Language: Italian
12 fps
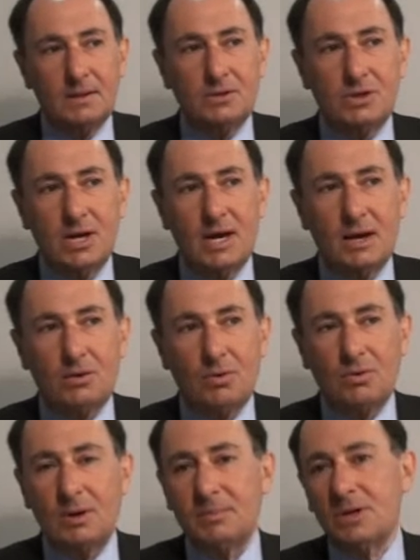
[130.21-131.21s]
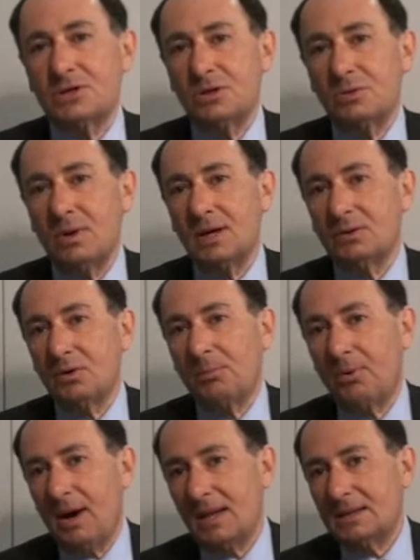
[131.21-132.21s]
c'è ancora una percentuale
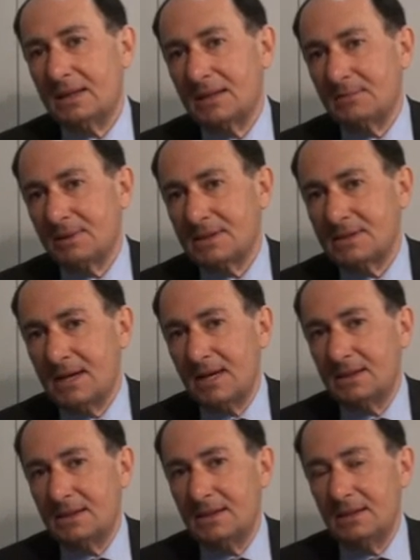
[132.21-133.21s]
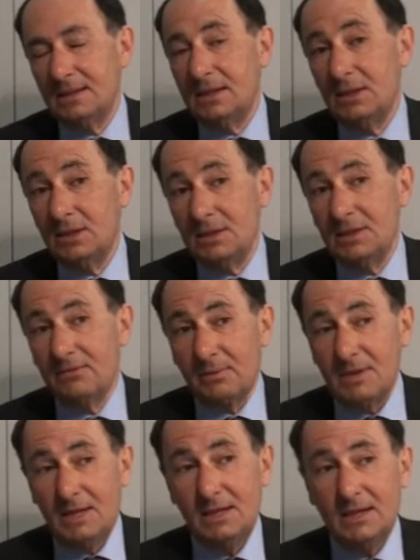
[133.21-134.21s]
troppo alta di pazienti, di, di
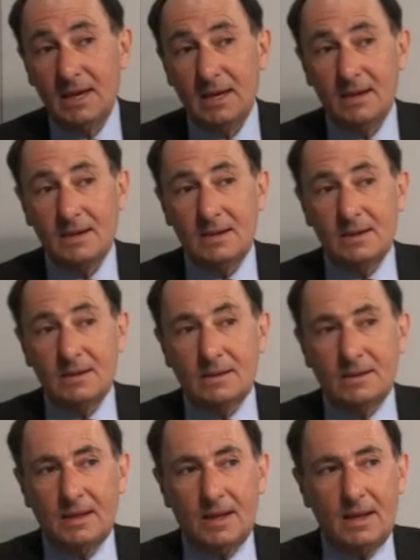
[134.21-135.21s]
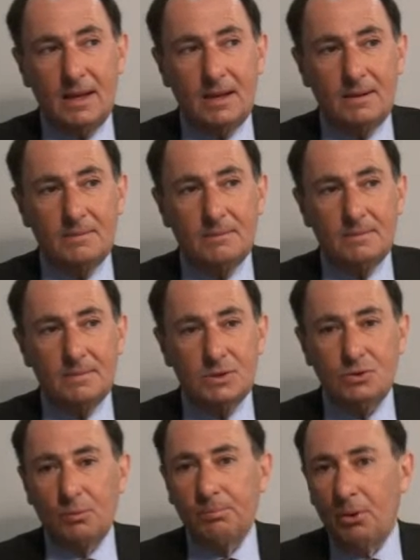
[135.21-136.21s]
famiglie che mh,
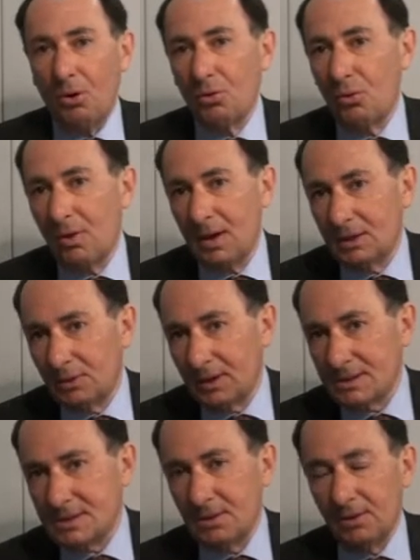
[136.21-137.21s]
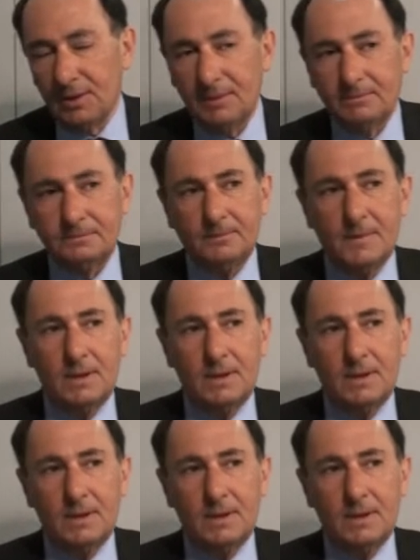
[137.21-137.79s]
si oppongono alla donazione.